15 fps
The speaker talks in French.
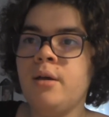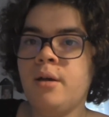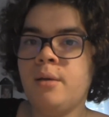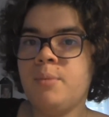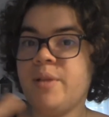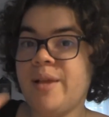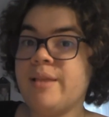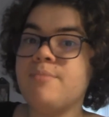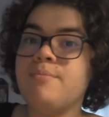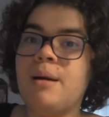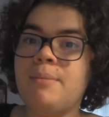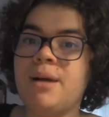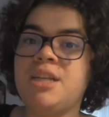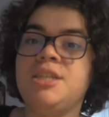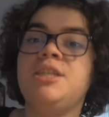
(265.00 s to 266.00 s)
peut-être ma
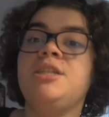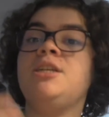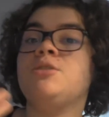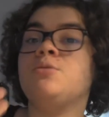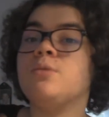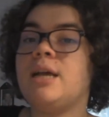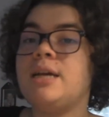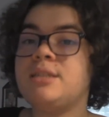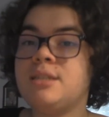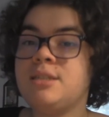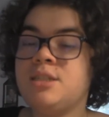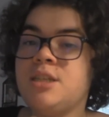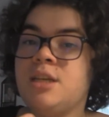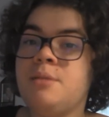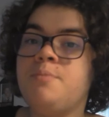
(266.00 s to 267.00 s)
machine et je compte
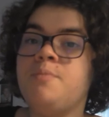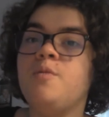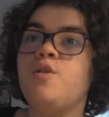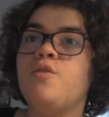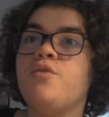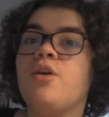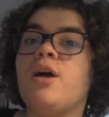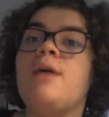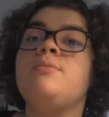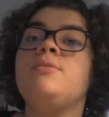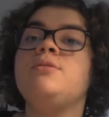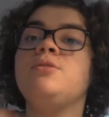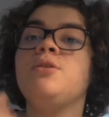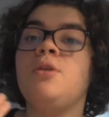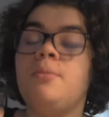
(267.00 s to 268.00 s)
acheter au fur et à
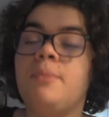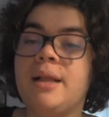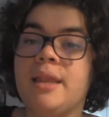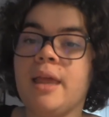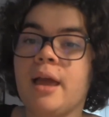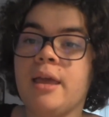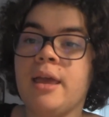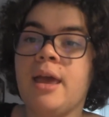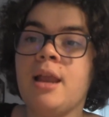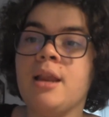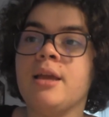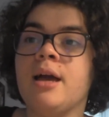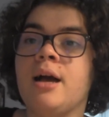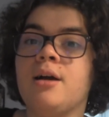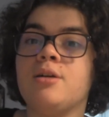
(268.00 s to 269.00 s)
mesure le
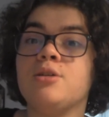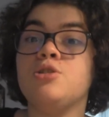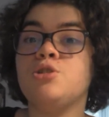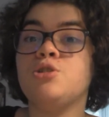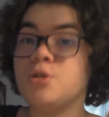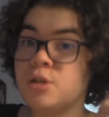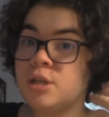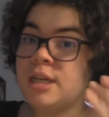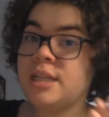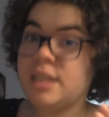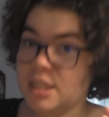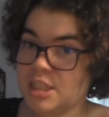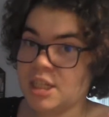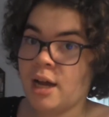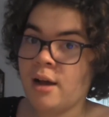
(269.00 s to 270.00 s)
matériel car je connais
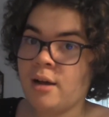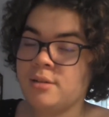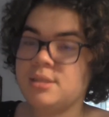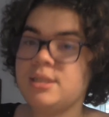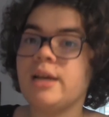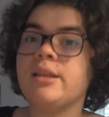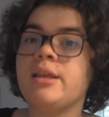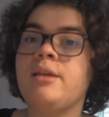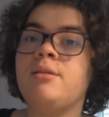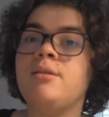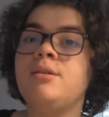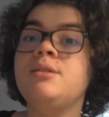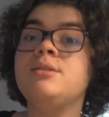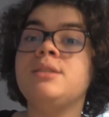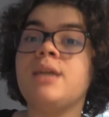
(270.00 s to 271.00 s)
déjà certaines,
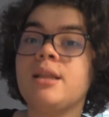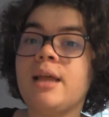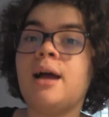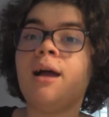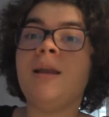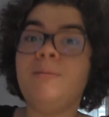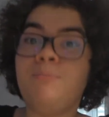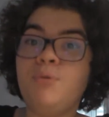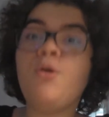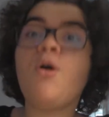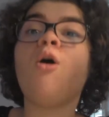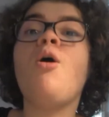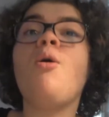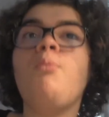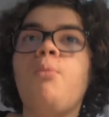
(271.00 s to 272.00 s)
certains, les plus
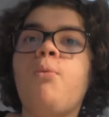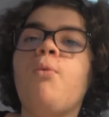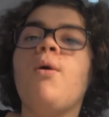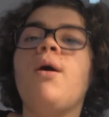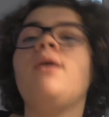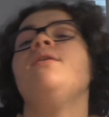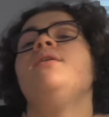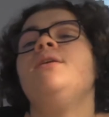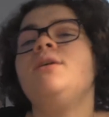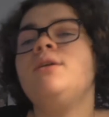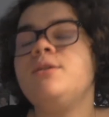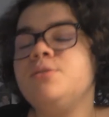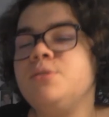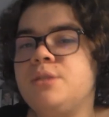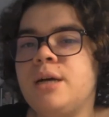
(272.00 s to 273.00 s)
grands points
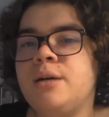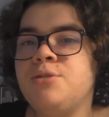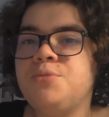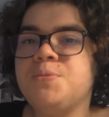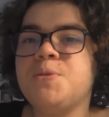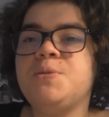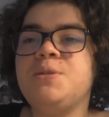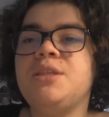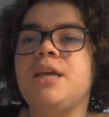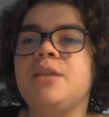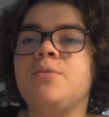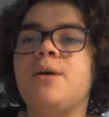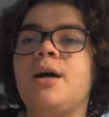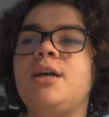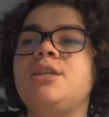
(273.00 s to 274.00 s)
du, du monde du
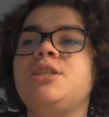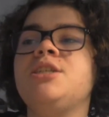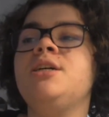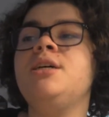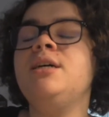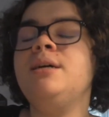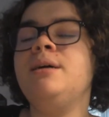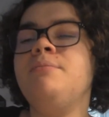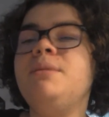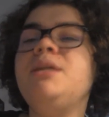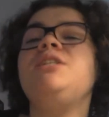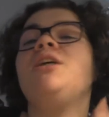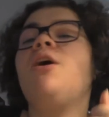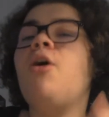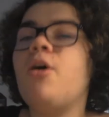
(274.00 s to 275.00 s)
tatouage.
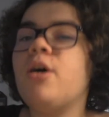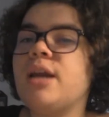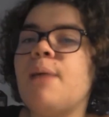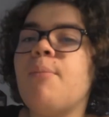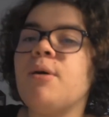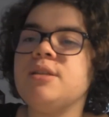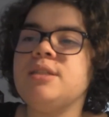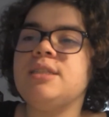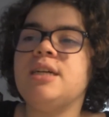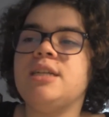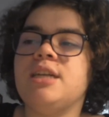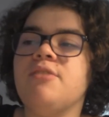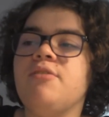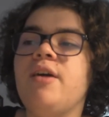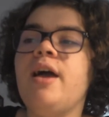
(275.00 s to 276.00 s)
Mais j'ai encore de
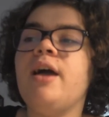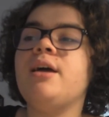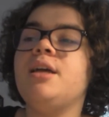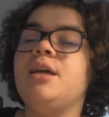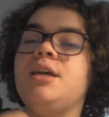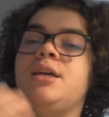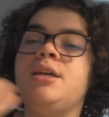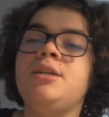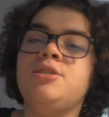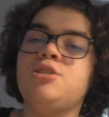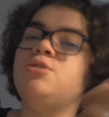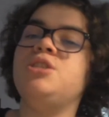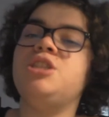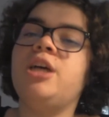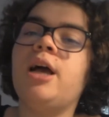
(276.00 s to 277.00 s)
l'apprentissage à faire et
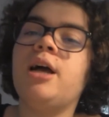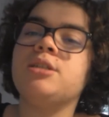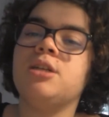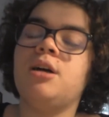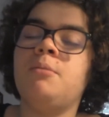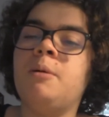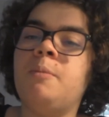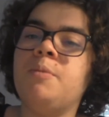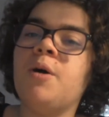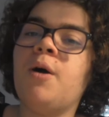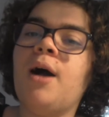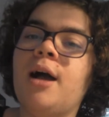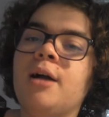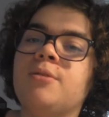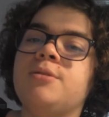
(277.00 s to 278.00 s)
je cherche en même
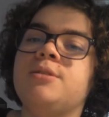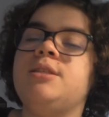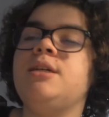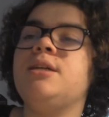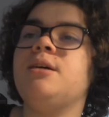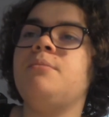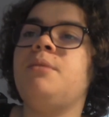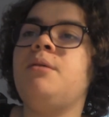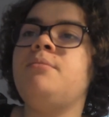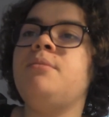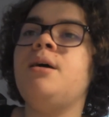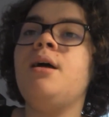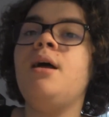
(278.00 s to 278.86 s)
temps à côté quand même